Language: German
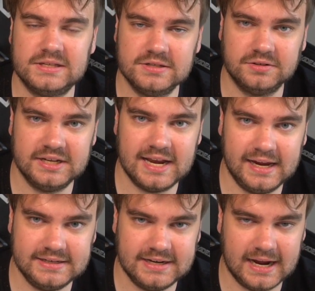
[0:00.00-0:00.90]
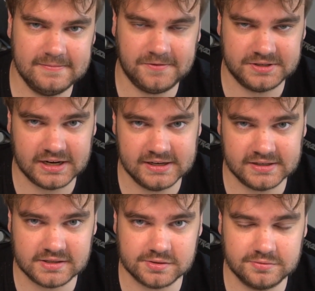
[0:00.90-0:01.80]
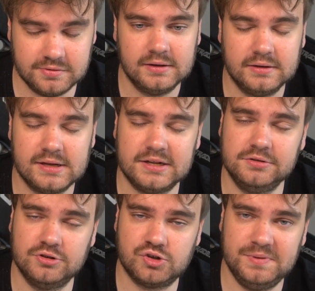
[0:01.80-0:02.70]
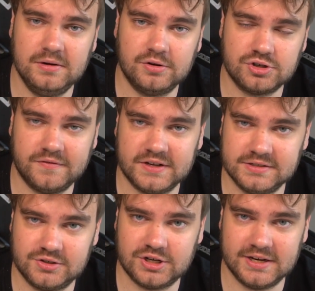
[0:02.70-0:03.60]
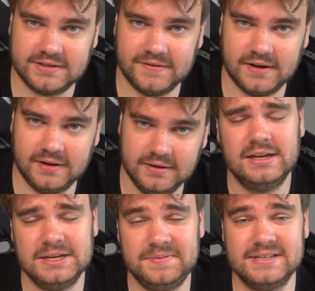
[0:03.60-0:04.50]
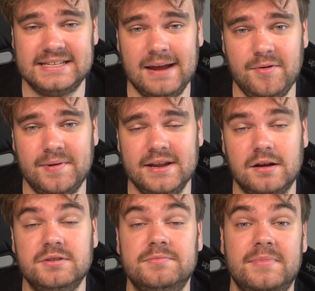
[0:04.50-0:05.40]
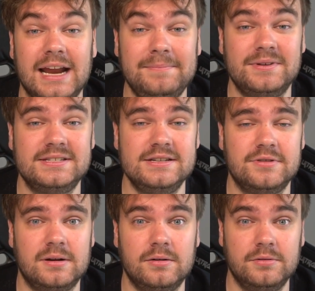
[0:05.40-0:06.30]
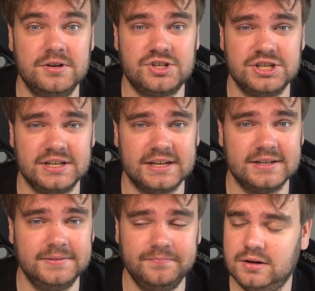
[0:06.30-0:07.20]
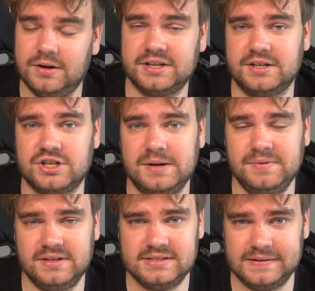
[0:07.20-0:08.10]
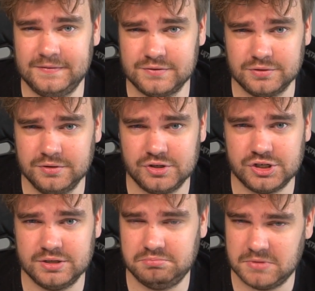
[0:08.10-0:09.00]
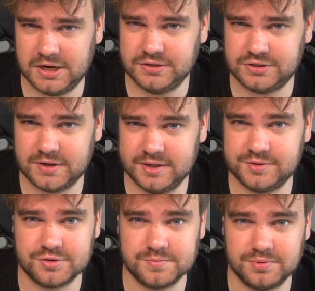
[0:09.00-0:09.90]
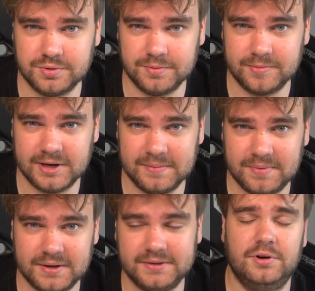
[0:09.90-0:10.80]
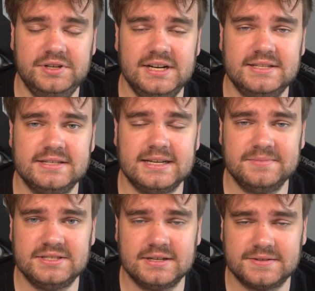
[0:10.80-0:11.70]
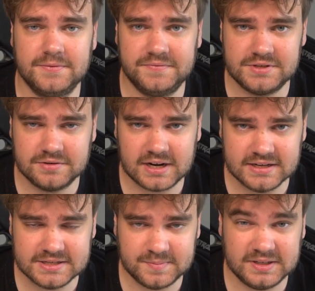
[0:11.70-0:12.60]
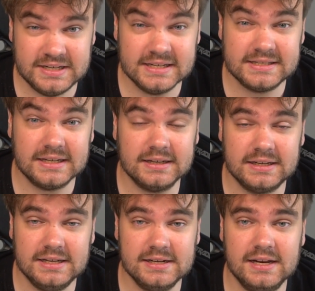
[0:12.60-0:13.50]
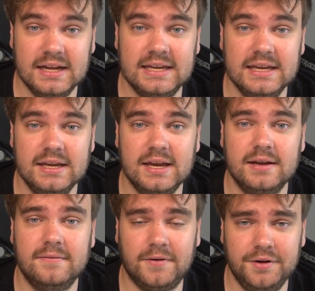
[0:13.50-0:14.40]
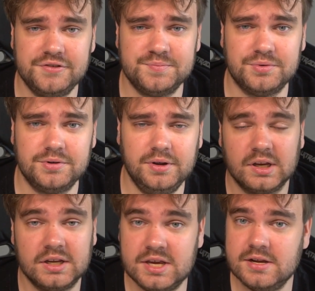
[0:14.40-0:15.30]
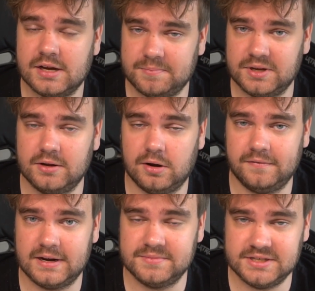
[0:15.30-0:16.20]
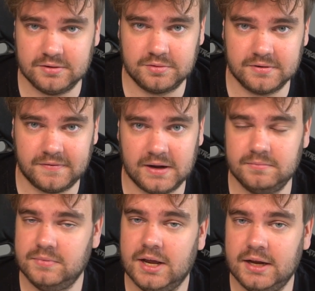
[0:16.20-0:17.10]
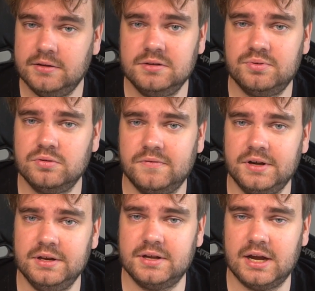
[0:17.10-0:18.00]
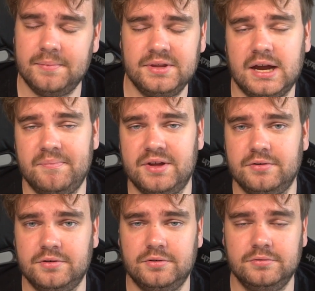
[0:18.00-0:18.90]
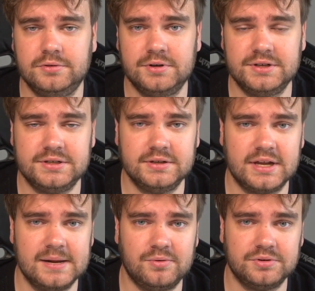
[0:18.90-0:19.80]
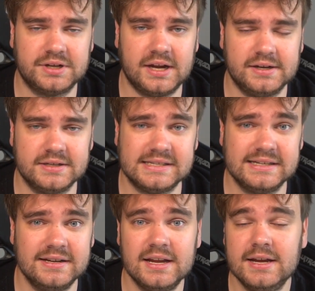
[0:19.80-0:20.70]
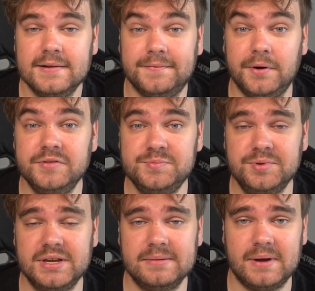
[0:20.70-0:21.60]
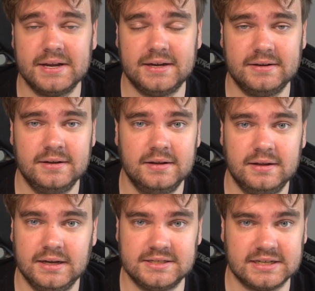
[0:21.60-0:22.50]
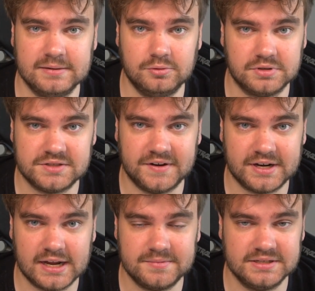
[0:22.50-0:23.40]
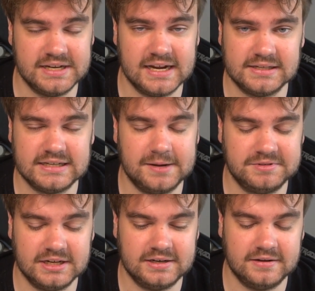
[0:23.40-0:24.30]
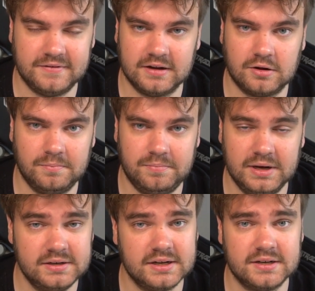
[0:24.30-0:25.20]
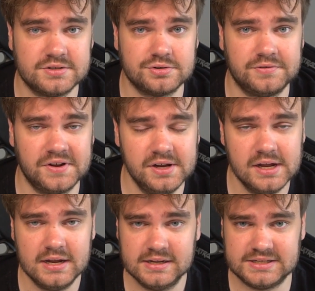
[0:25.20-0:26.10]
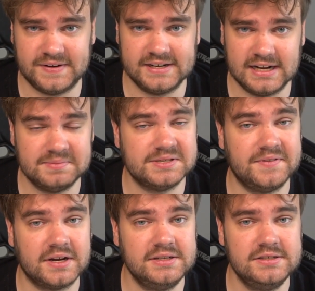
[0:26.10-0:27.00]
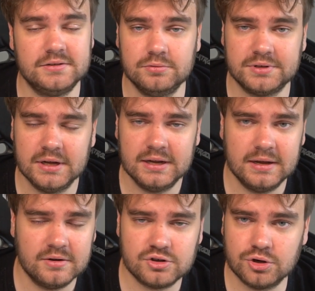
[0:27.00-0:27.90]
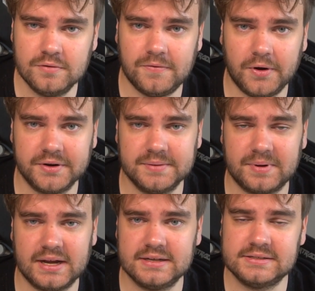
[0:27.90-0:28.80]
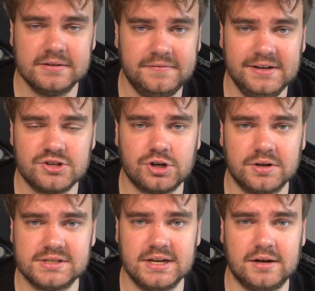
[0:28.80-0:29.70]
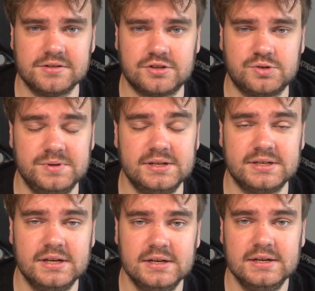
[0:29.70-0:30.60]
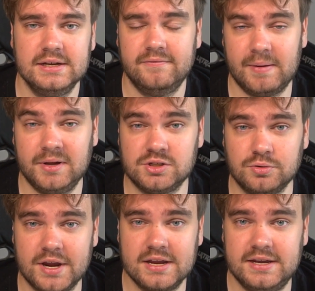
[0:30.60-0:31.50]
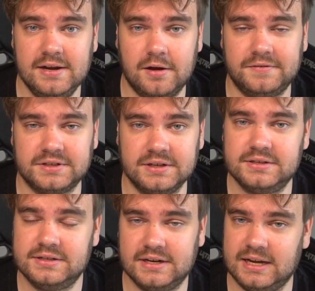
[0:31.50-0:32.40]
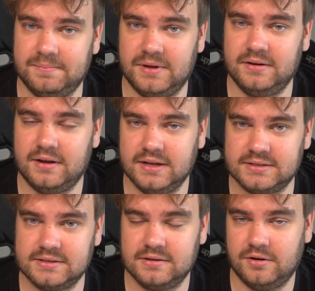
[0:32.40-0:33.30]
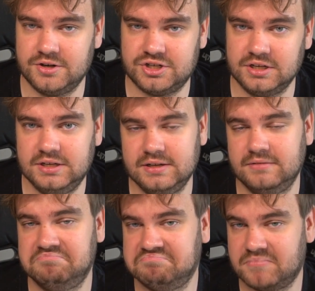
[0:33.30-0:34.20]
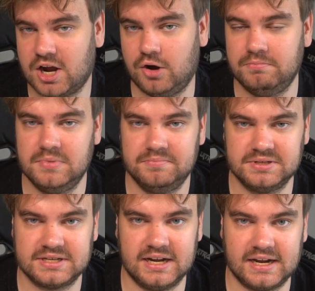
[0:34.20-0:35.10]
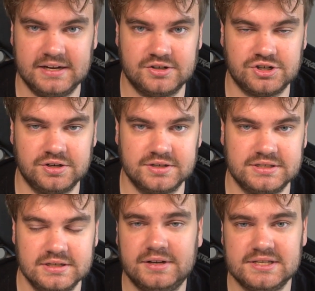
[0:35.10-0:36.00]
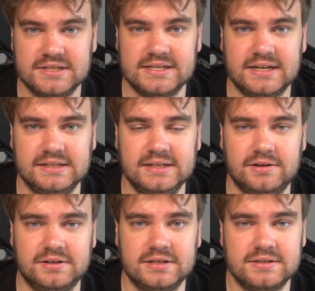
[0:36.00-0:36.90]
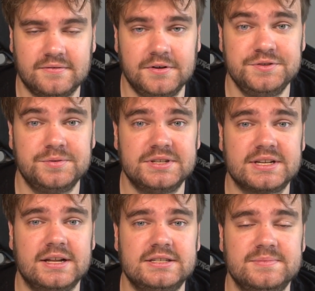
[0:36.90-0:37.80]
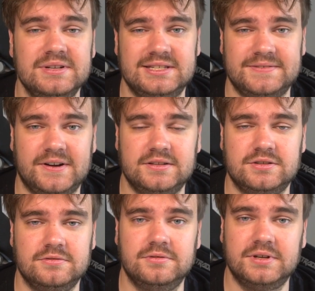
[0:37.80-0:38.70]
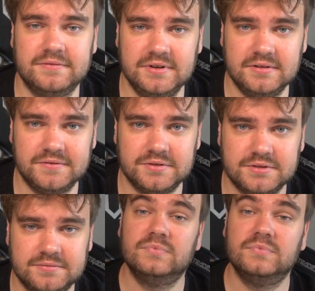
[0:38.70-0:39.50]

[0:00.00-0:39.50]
jetzt hier noch den leichten Heimvorteil dazu. Dazu das Spielerische, was nicht schlecht war. Ich bin hier sehr am überlegen, ob ich mit einem Gladbach-Sieg oder einen Unentschieden gehe. Und ich entscheide mich jetzt hier einfach fürs Unentschieden. 1 zu 1 zwischen Bochum und Gladbach. Und die letzte samstags 15.30 Uhr Partie ist dann Kiel gegen Wolfsburg. Kiel hat mir gegen Hoffenheim sehr gut gefallen. Hätten einen Punkt verdient gehabt, haben dann noch eine unglückliche gelb-rote Karte gesehen. Wolfsburg gegen Bayern extrem gute zweite Halbzeit. Die erste Halbzeit war komplette Katastrophe, zweite Halbzeit war richtig gut, schön vorne gepresst, viele Chancen herausgespielt. Wenn man so gegen Kiel auftritt, dann hat man als Holstein Kiel kaum bis gar keine Chance. Und deswegen sage ich hier auch, dass Wolfsburg das Ganze mit 2 zu 0 gewinnen wird.